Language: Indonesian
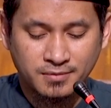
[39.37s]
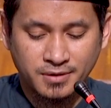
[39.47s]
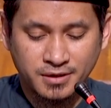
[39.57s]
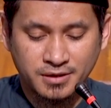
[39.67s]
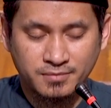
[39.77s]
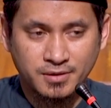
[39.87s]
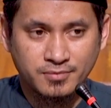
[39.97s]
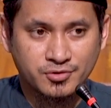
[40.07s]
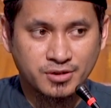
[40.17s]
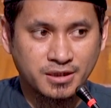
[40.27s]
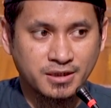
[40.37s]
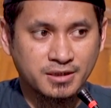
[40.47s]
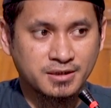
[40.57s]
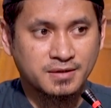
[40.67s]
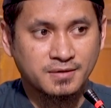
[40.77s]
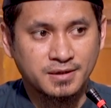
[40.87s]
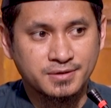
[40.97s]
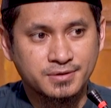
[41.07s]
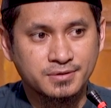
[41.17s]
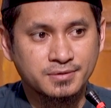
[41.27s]
Baik ibu-ibu sekalian, kita
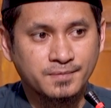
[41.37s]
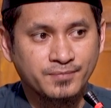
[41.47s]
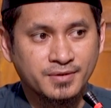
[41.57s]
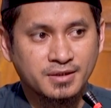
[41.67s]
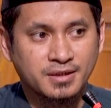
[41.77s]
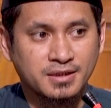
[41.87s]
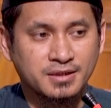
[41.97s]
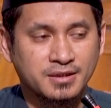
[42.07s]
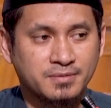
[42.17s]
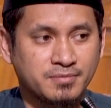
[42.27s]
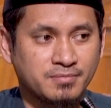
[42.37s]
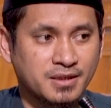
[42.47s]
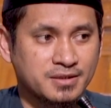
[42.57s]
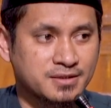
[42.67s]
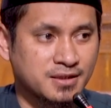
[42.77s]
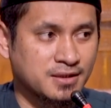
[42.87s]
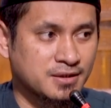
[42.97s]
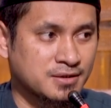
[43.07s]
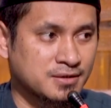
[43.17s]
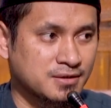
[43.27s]
lanjut kali ini
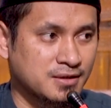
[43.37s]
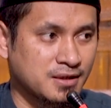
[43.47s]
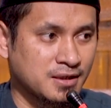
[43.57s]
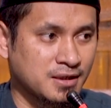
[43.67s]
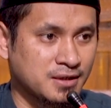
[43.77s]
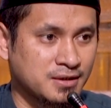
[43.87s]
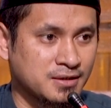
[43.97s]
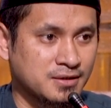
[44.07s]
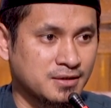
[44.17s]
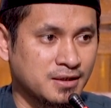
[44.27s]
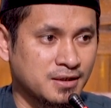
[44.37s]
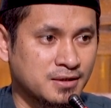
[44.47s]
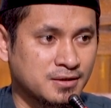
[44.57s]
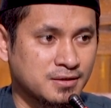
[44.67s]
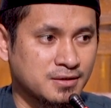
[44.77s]
pembahasan haid dan